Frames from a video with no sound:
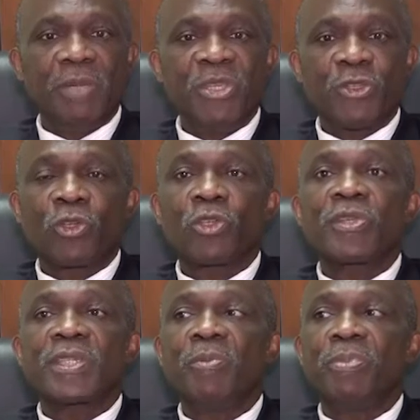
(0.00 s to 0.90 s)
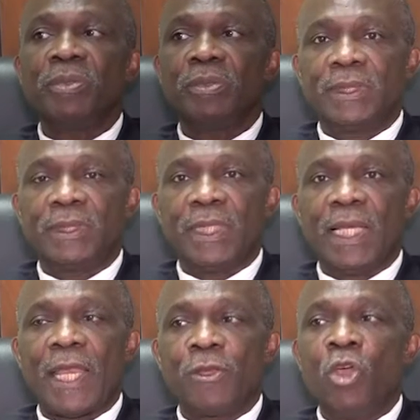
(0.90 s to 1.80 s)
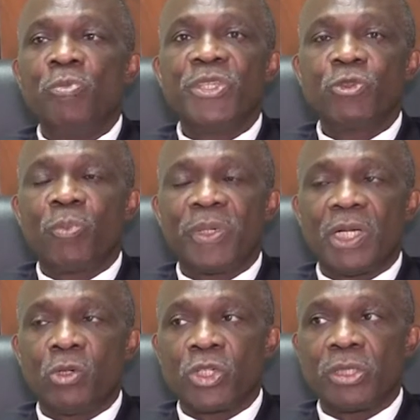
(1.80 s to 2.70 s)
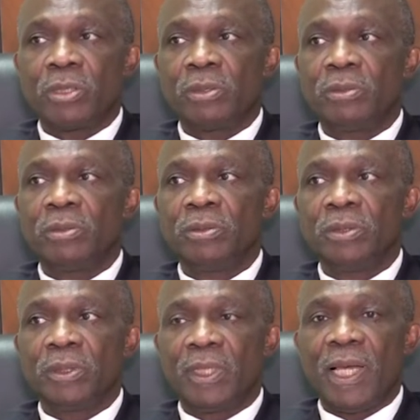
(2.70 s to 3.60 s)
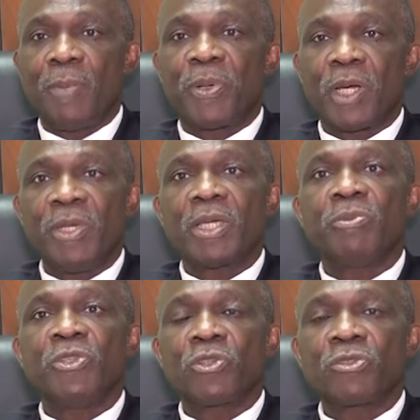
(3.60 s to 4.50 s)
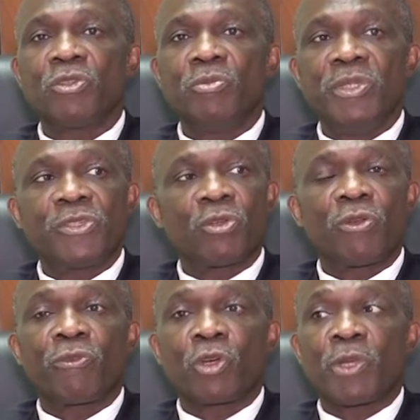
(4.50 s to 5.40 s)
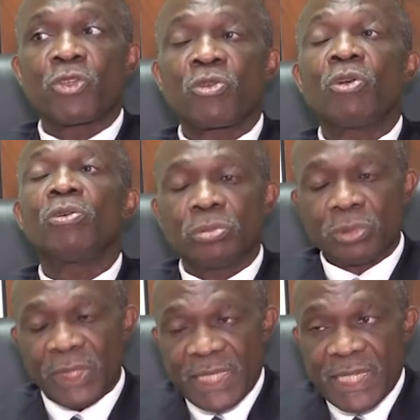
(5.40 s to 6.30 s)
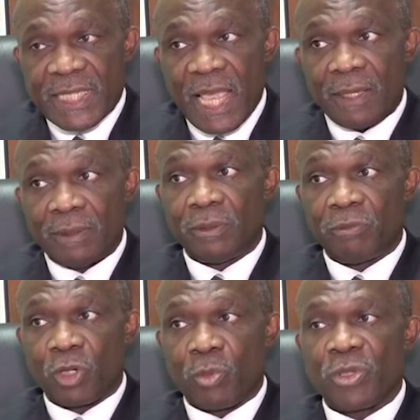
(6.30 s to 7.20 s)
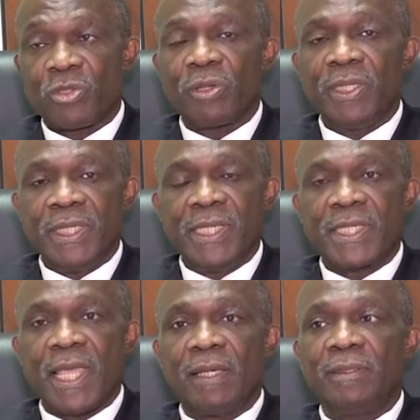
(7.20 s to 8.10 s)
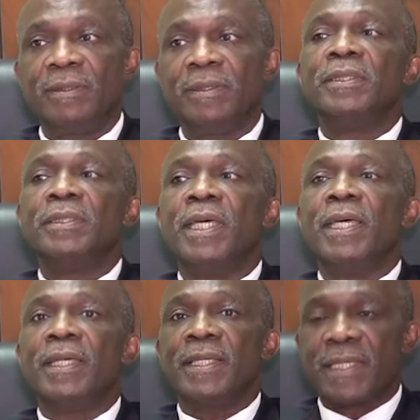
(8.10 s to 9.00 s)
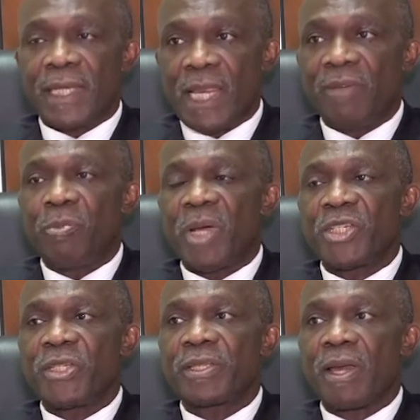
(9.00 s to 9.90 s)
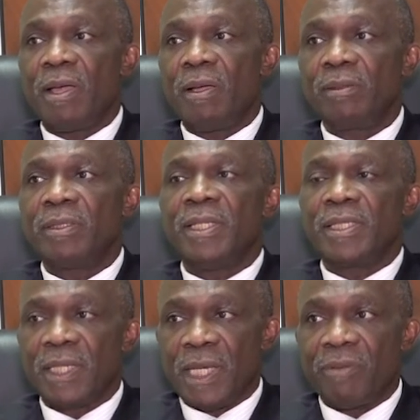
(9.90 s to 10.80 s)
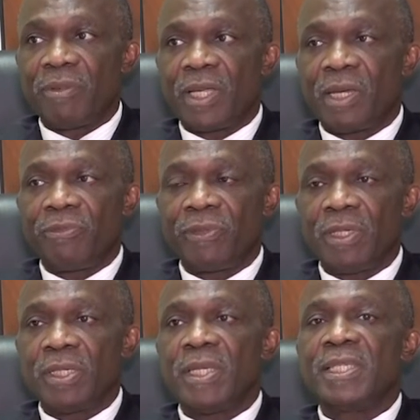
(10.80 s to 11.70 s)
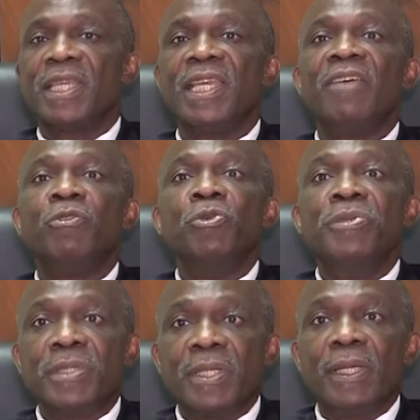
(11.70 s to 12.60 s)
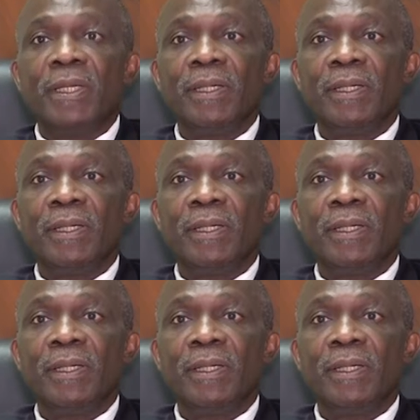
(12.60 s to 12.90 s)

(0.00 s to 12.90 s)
les missions sont simples. Elle a deux missions pédagogiques. La première mission, c'est une mission de formation initiale. Formation initiale des élèves magistrats, des élèves greffiers, des élèves huissiers